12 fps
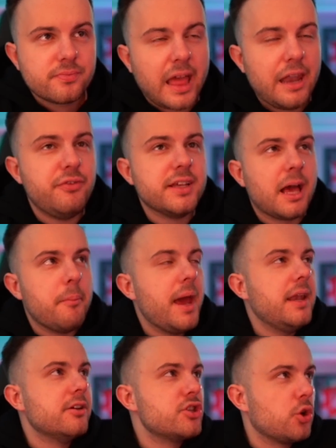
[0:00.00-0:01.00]
dann wird am
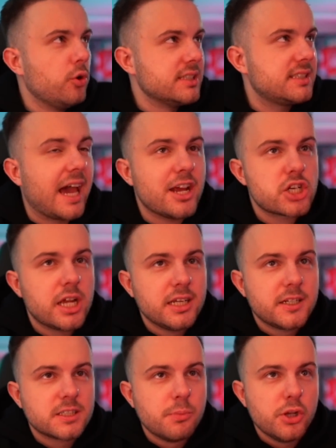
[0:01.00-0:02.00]
Ende ein schönes
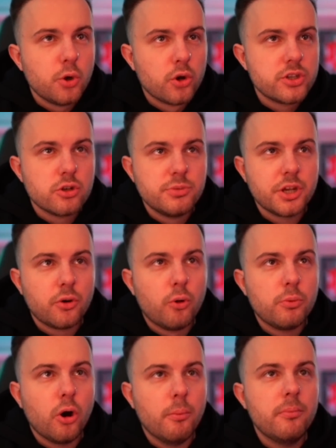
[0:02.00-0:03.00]
dreistelliges Millionensümmchen
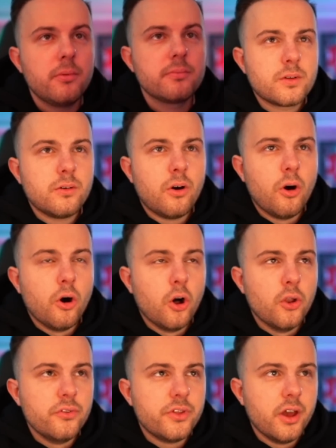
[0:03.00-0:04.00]
rumkommen.
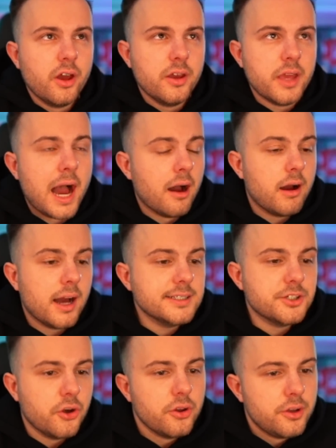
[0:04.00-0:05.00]
Und äh, ja,
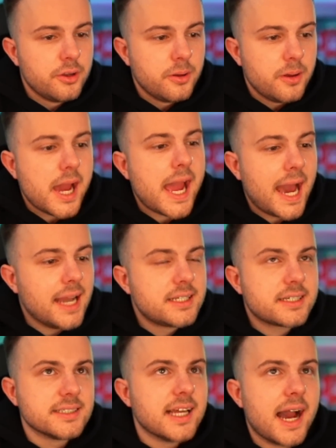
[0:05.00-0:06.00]
also
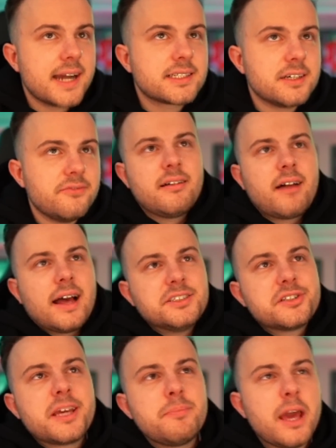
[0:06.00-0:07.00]
ehrlich gesagt, also
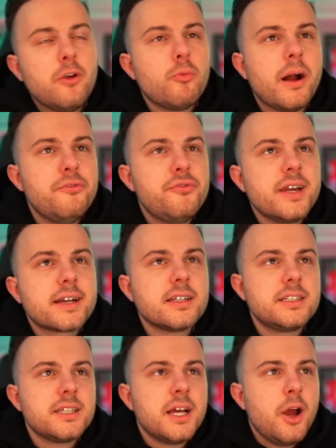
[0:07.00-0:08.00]
es gibt ja nun mal
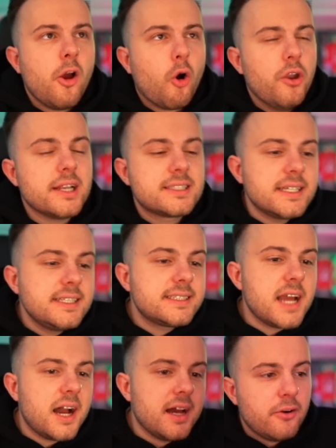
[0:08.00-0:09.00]
wirklich und das ist
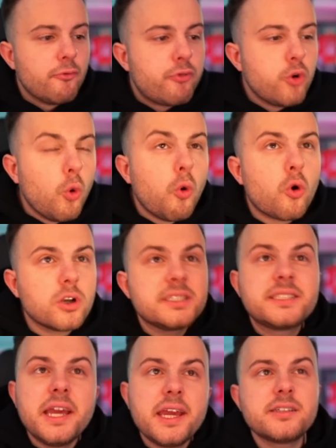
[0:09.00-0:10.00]
ja Fluch und
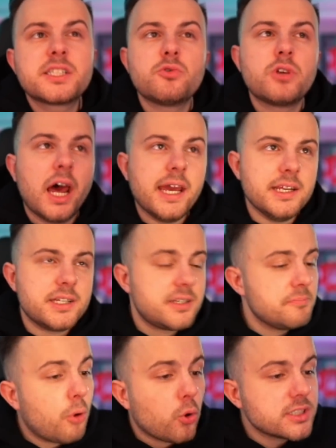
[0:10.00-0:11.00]
Segen zugleich.
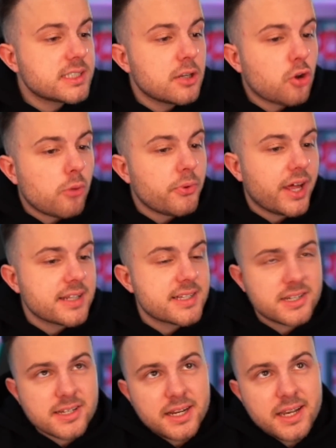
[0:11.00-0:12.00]
Borussia Dortmund hat
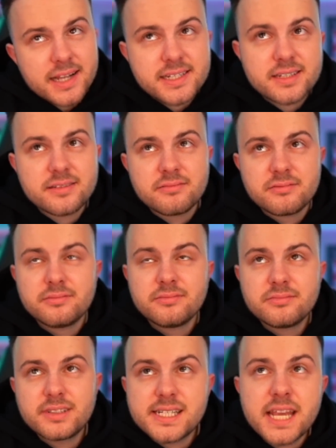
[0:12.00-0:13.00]
sich in den letzten
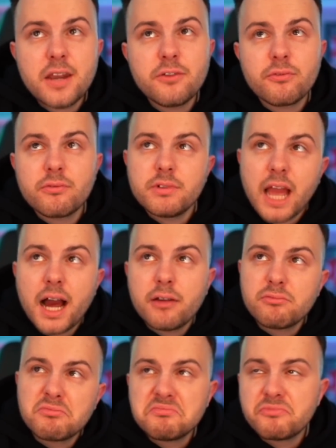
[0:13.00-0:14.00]
10
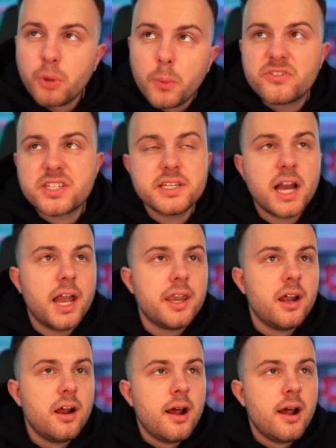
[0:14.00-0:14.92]
Jahren, 15 Jahren